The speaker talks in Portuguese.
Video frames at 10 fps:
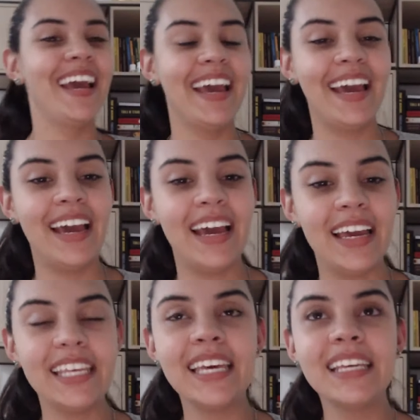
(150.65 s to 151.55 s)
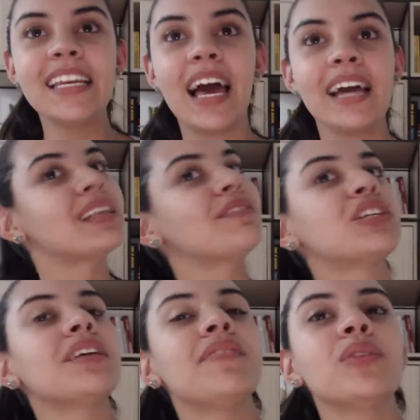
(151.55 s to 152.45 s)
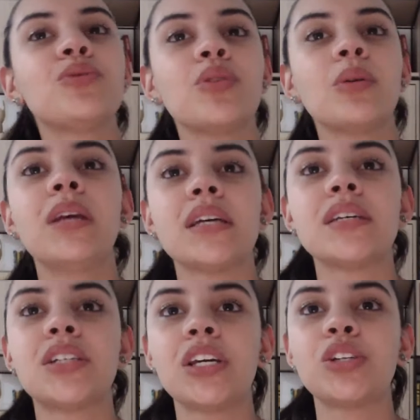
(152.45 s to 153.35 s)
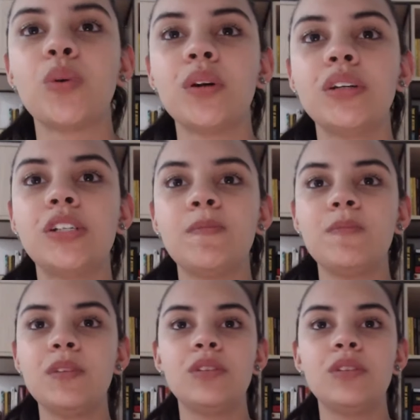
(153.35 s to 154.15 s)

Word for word: É, e aí lá eu estava escrevendo sobre essas questões